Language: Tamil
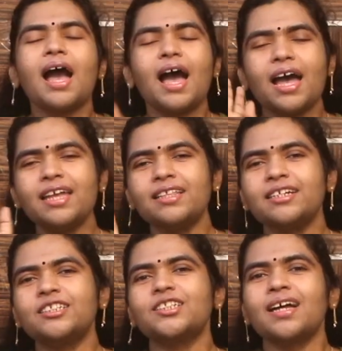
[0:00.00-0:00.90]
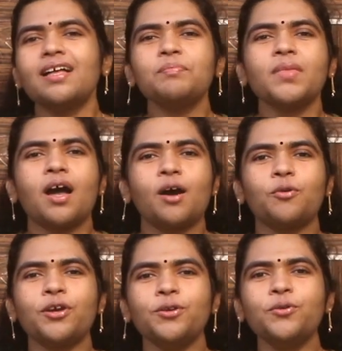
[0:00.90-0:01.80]
ஹாய் தனுஷ்கா
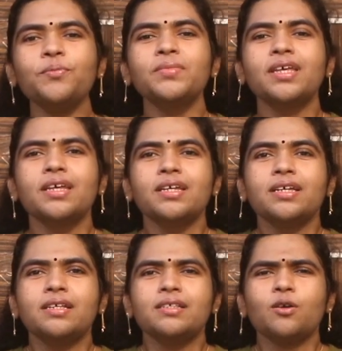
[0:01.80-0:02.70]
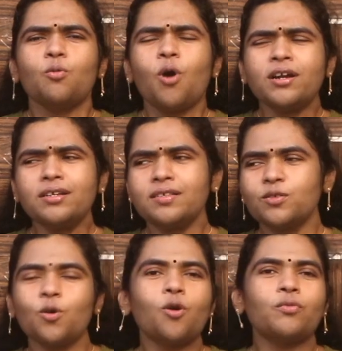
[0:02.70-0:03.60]
ஹவ் ஆர் யூ ஸோ வாட் இஸ்
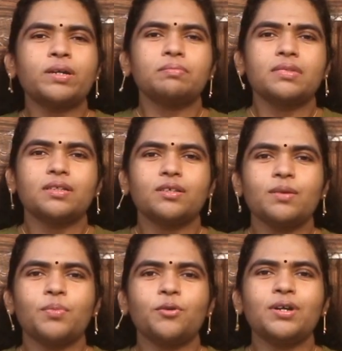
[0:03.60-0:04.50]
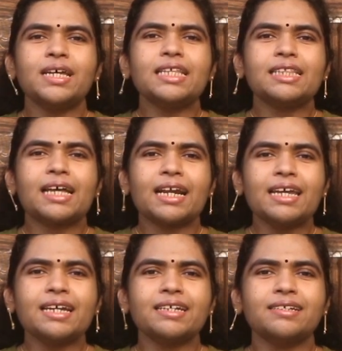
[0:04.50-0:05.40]
கோவிட் ஸோ இப்போ உள்ள
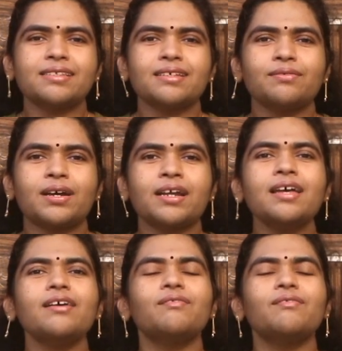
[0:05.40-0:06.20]
நிறைய கிட்ஸ்க்கு வர